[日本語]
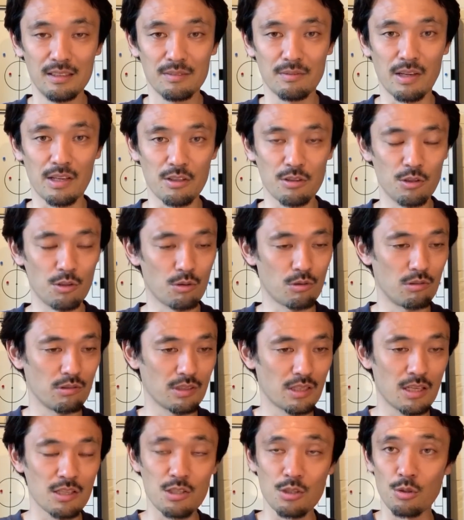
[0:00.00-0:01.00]
まあ、有料
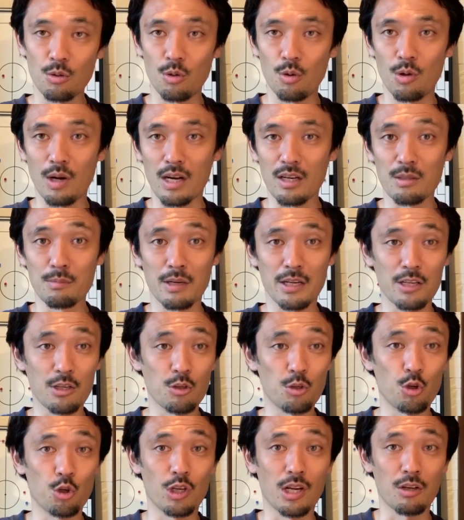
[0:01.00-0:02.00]
コンテンツの方はあくまで
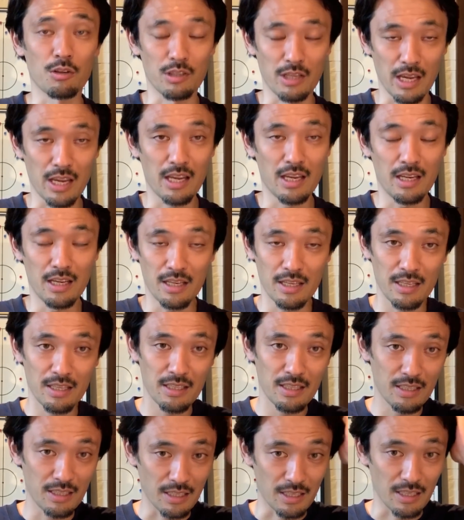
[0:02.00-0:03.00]
有料なので、
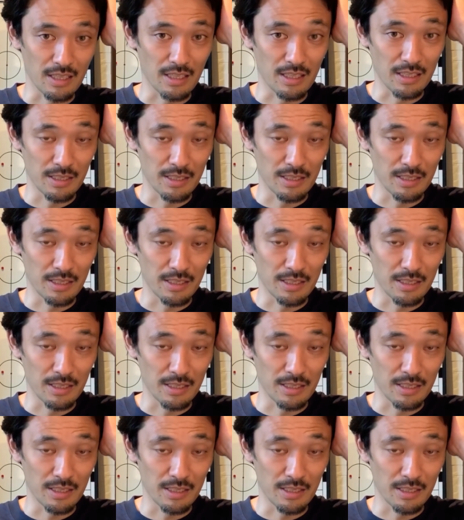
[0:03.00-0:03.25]
え